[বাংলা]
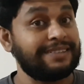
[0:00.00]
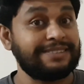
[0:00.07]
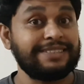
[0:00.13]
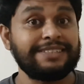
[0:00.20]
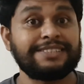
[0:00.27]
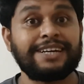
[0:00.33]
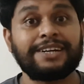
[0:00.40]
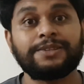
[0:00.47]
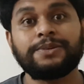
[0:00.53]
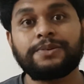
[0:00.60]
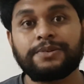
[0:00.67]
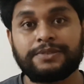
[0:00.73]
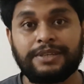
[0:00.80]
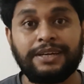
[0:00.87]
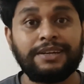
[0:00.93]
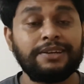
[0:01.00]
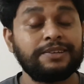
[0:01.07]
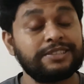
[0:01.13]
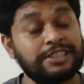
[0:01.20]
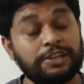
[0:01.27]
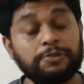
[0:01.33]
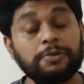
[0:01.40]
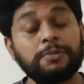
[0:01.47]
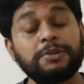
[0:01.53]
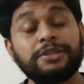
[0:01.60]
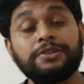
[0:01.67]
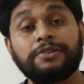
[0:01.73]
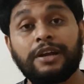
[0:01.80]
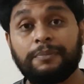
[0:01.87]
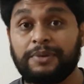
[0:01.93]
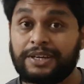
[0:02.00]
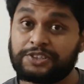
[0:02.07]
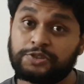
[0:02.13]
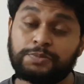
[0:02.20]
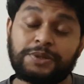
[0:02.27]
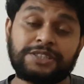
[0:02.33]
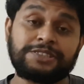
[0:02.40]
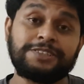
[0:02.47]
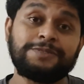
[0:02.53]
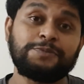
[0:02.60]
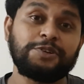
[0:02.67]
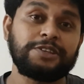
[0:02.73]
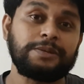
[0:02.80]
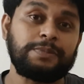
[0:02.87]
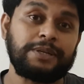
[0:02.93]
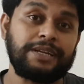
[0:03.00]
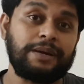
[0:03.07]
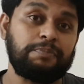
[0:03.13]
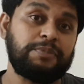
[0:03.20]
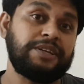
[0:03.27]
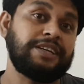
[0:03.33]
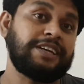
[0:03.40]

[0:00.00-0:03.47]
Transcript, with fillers: যে সার্থকতা সেটার উপর ভিত্তি করে আমি একশো পার্সেন্ট বলতে পারি আপনি